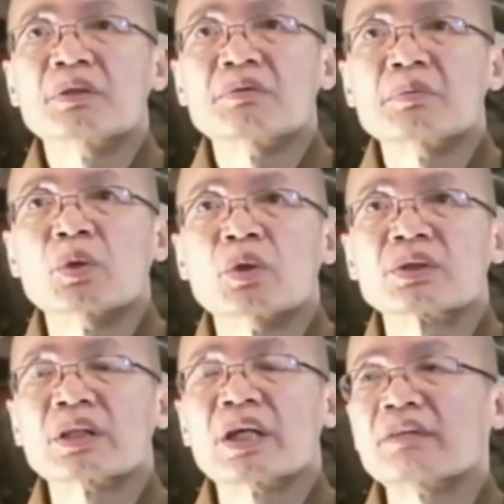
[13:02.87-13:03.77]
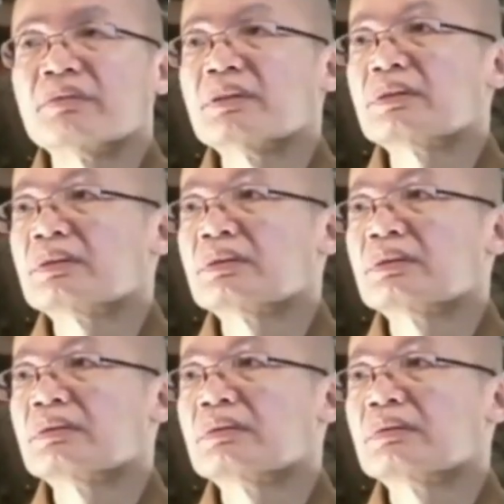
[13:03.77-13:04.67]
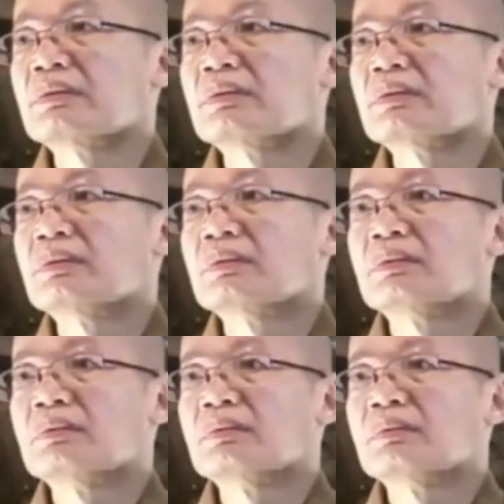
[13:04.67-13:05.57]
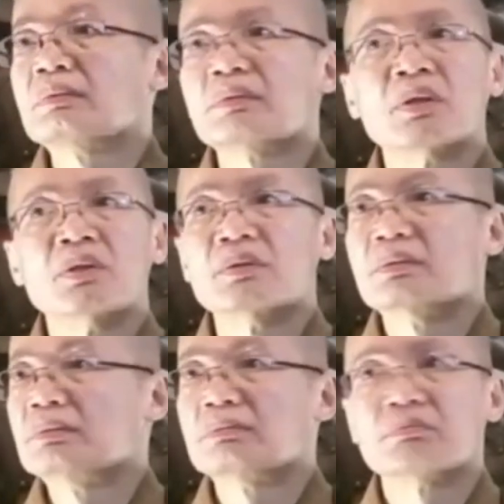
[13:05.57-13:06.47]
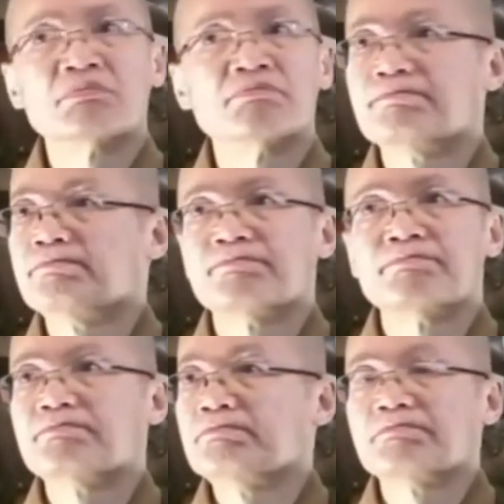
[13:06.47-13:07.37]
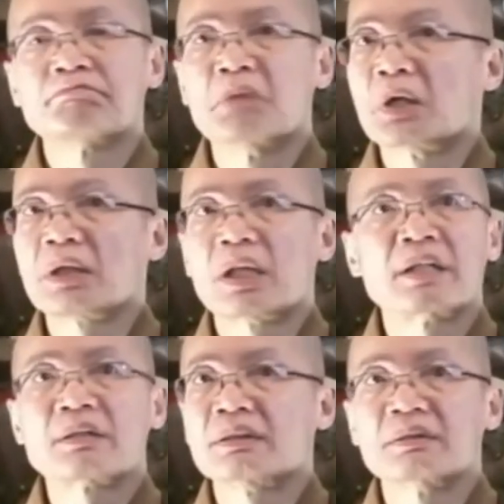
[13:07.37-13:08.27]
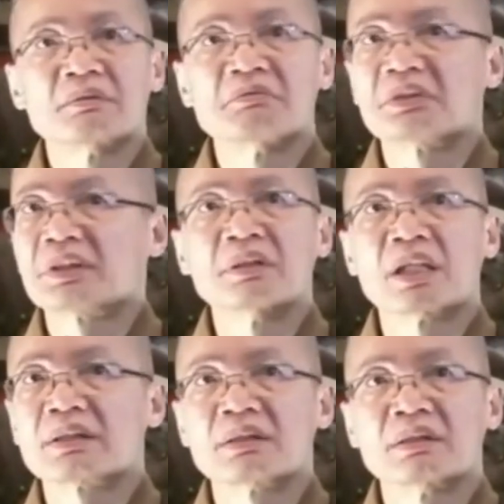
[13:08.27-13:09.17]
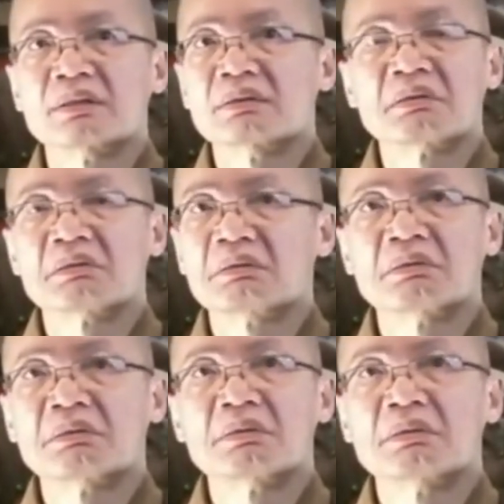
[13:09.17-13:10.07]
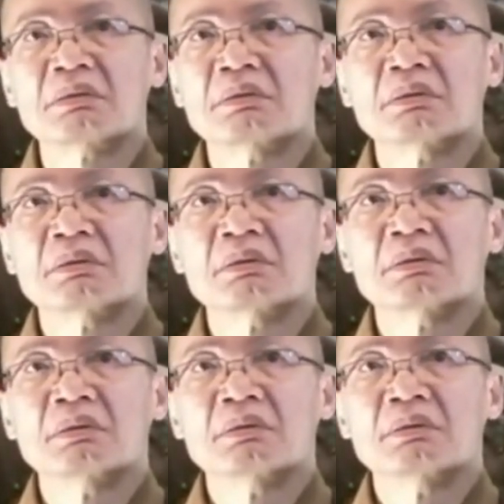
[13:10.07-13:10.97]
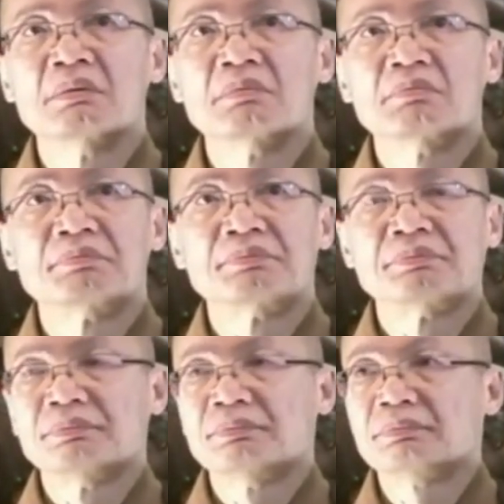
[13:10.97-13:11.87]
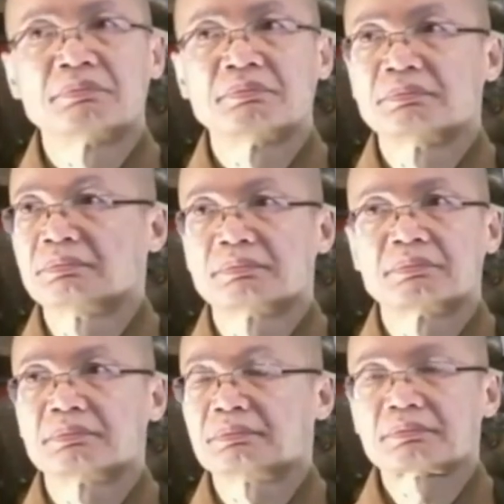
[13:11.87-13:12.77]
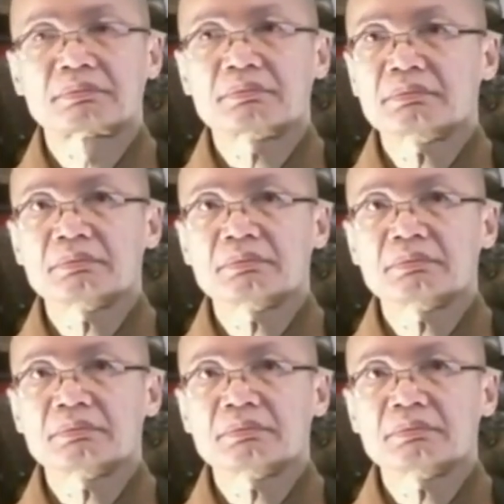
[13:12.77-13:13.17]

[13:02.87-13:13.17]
그러면서 사랑하는 사람들을 도울 수 있습니다. 그리고 서원을 세웁니다. 다시 돌아와서 내가 사랑하는 사람을 돕겠다고 서원을 세웁니다.